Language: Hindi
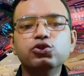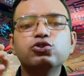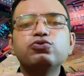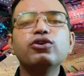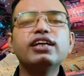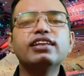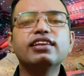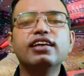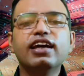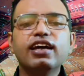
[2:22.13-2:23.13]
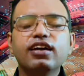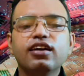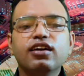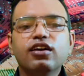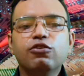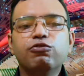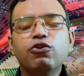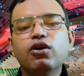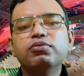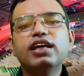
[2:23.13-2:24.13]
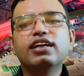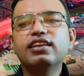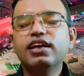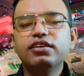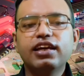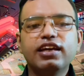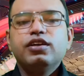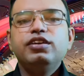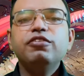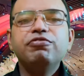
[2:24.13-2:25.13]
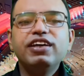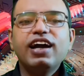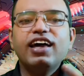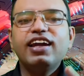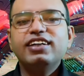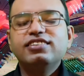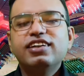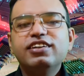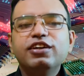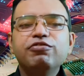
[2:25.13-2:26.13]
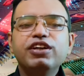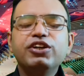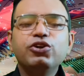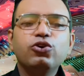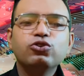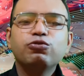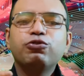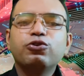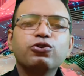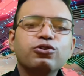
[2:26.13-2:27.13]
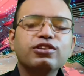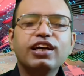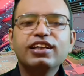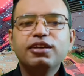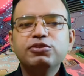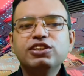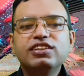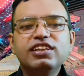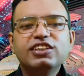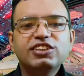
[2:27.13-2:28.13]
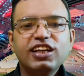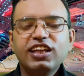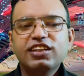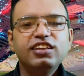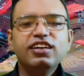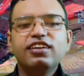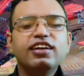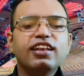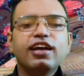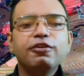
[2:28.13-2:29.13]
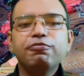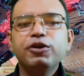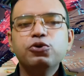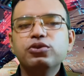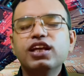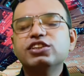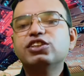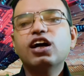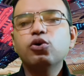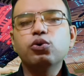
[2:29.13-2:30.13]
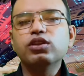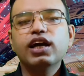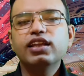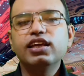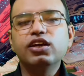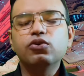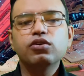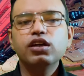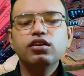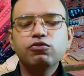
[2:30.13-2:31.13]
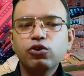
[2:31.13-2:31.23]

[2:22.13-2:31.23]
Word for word: यूज़फुल कितनी है वो हम देखते हैं देखिए ये वी हेडसेट की वीडियोज और फोटोज देखने में जितनी अच्छी लगती है रियल लाइफ में ये उतना अच्छा होता नहीं है क्योंकि